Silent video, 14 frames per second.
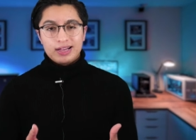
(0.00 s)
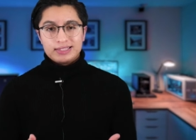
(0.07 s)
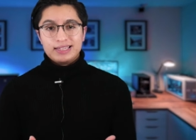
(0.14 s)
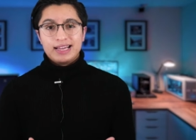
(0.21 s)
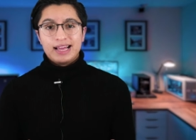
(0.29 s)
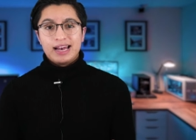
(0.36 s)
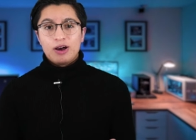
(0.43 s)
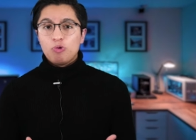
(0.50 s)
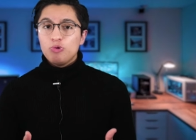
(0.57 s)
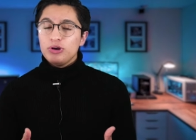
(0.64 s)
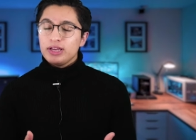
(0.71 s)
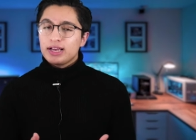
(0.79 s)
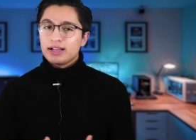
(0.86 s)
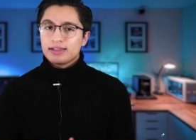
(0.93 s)
Así que la
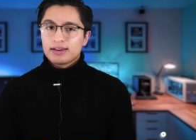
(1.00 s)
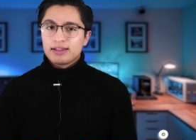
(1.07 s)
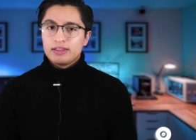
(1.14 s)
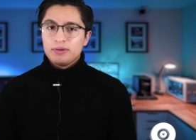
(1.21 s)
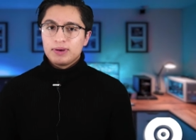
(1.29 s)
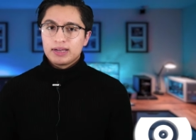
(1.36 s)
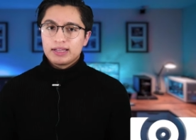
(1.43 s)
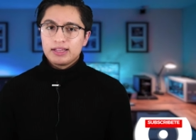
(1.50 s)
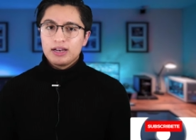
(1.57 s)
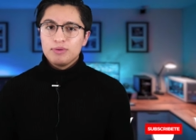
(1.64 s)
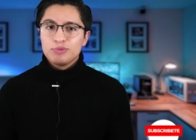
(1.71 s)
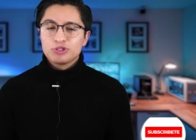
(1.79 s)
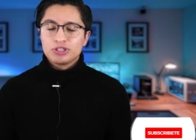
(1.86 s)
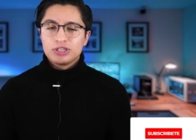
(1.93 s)
única alternativa que
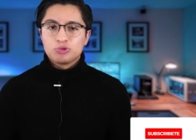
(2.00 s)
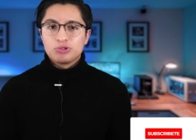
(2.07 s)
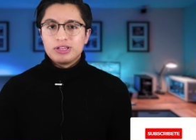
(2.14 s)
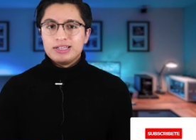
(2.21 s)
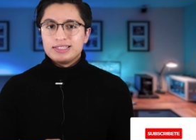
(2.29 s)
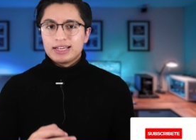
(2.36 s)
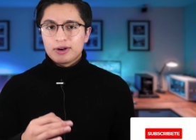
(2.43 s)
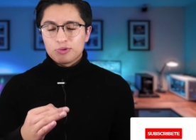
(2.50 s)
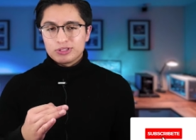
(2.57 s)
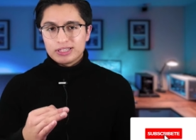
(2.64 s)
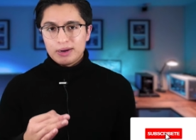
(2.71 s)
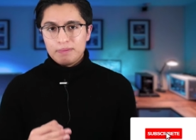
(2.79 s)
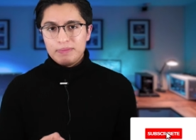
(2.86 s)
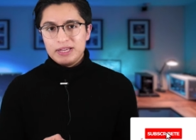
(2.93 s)
tenemos es utilizar
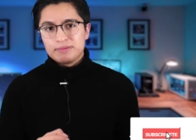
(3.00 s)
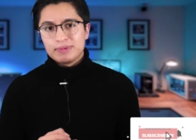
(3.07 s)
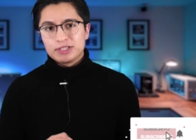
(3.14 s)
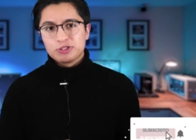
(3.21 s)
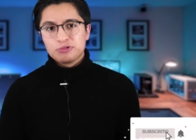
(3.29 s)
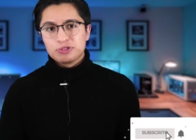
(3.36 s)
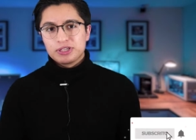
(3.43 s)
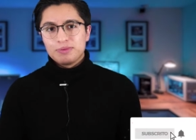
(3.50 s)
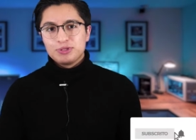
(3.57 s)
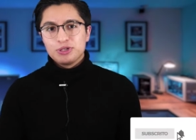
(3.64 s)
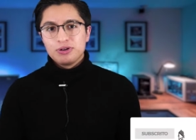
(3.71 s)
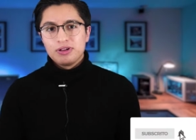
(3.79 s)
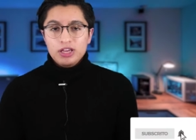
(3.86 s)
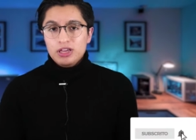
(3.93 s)
nuestra misma
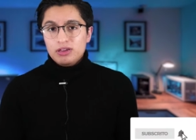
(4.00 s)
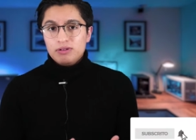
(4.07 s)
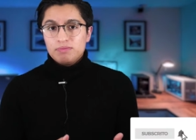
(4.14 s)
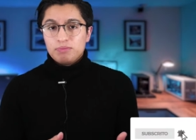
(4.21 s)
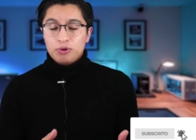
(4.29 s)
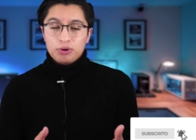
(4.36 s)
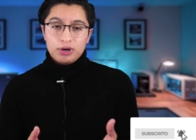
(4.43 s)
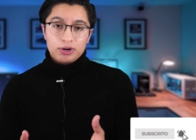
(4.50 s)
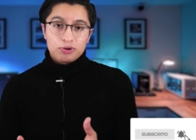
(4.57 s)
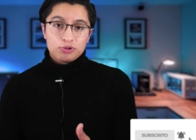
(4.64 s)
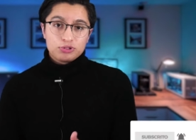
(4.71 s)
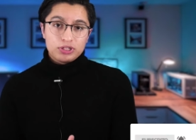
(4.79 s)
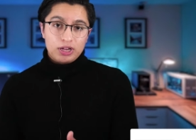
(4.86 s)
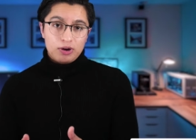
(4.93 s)
suscripción y
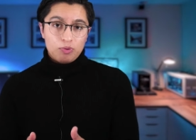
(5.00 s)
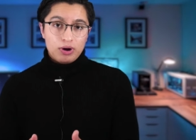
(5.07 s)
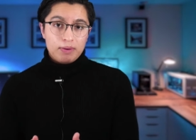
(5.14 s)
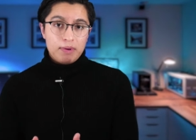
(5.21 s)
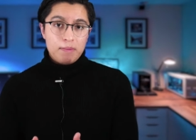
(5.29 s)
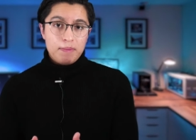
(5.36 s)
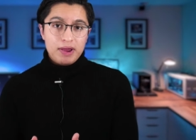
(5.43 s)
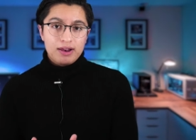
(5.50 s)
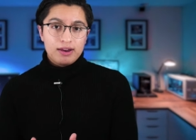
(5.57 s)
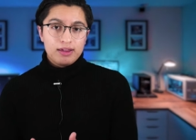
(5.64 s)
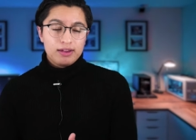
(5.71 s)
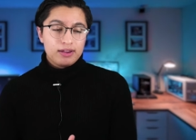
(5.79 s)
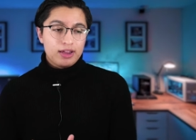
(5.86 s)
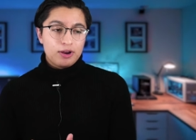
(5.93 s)
ponernos en una
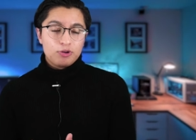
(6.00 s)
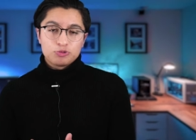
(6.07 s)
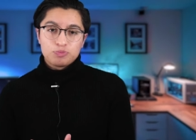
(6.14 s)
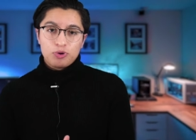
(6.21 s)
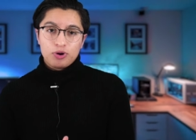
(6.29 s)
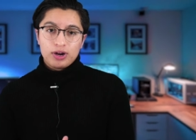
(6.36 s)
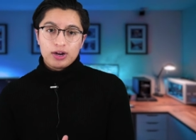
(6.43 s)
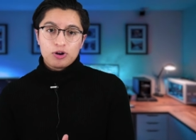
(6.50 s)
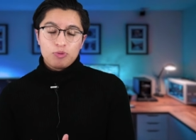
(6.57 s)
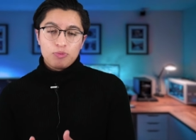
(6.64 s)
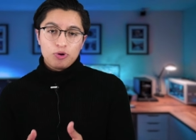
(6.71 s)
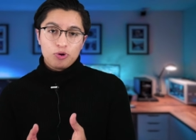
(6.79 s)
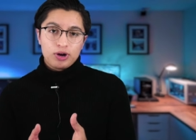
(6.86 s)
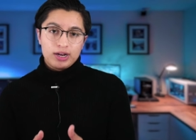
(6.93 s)
VPN que nos ponga
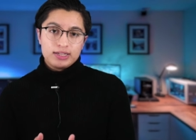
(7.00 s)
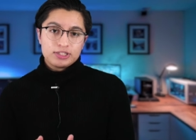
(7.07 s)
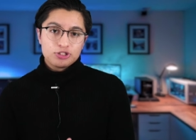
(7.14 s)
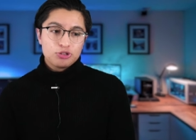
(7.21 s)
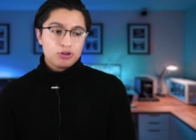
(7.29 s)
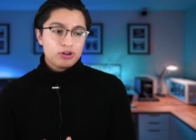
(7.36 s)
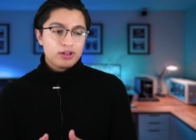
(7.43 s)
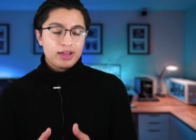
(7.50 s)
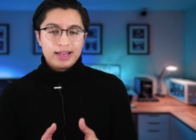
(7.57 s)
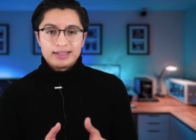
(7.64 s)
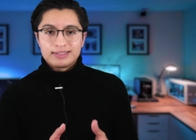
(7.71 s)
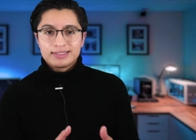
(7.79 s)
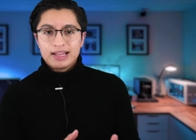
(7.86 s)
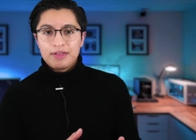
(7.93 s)
como localización
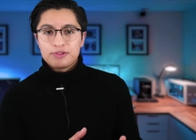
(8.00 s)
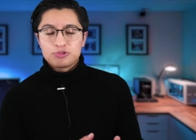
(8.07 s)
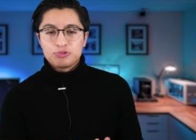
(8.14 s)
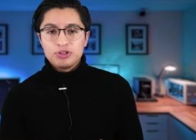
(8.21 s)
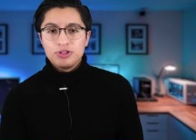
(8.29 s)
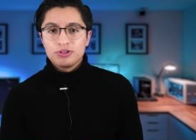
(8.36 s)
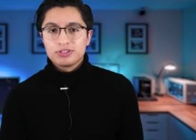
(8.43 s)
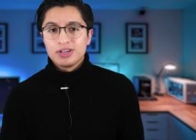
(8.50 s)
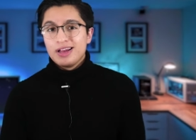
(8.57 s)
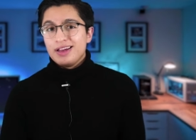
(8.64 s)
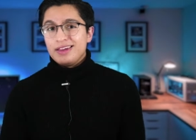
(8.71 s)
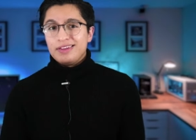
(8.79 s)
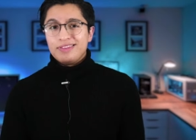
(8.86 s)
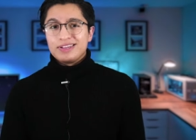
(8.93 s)
Estados Unidos
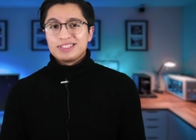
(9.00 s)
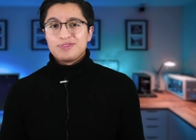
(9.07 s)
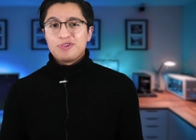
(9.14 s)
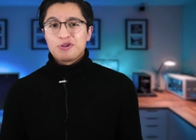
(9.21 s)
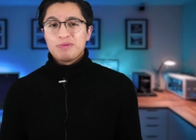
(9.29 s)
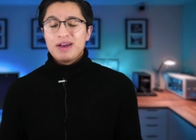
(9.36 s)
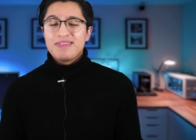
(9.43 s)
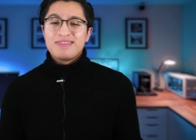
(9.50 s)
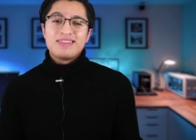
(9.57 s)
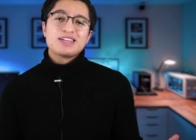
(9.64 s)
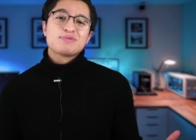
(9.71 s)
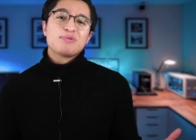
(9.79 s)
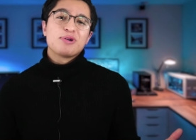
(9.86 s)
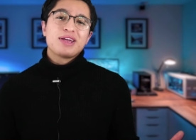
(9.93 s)
y de esta forma
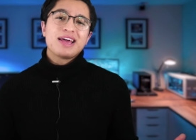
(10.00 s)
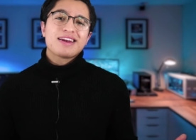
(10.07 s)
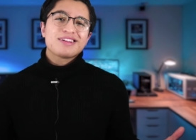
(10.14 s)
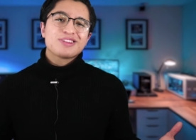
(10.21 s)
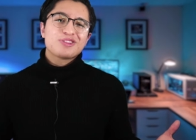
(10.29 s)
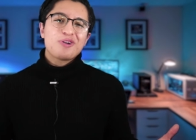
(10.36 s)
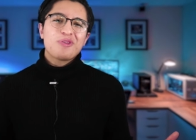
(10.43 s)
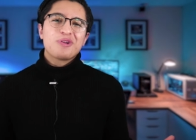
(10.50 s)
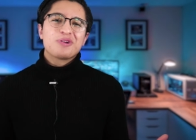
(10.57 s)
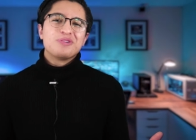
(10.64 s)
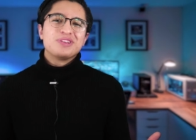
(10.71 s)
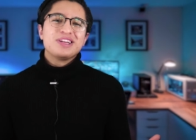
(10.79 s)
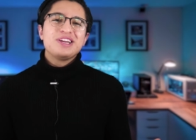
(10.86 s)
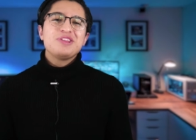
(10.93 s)
desbloquear todo el
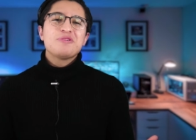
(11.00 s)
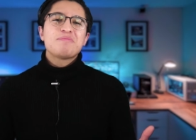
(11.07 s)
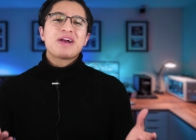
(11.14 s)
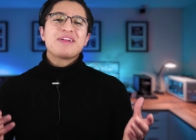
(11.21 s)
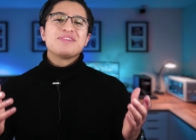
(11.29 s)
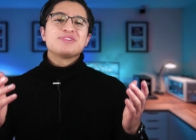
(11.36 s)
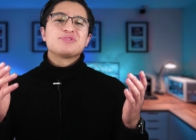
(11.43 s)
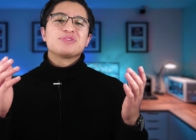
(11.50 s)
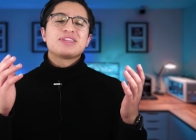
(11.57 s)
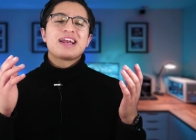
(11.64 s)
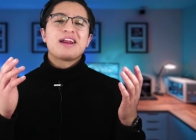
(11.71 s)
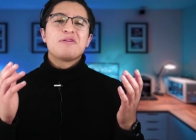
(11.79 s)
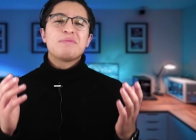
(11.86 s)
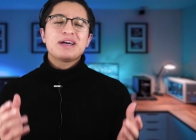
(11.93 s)
contenido para
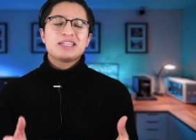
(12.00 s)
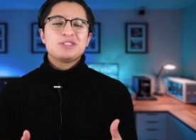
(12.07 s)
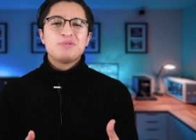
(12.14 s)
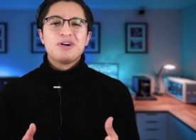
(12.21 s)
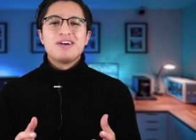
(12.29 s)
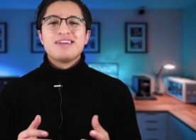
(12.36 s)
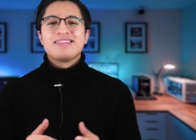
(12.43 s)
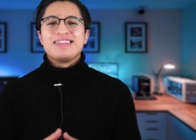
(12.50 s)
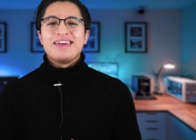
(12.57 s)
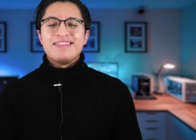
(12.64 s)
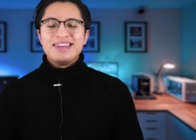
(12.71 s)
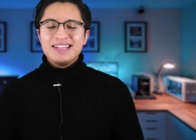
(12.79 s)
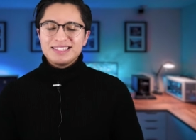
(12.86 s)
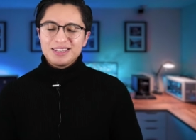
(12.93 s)
disfrutar al máximo
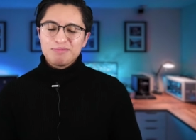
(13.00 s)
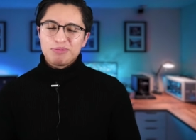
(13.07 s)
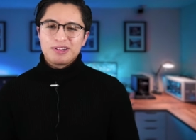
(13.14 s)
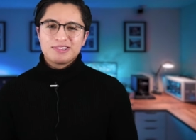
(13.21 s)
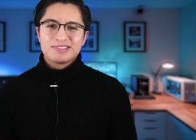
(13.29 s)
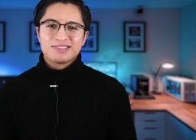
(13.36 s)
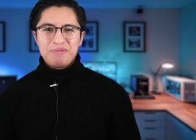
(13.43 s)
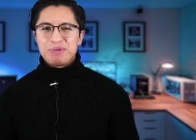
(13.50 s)
de Disney Plus.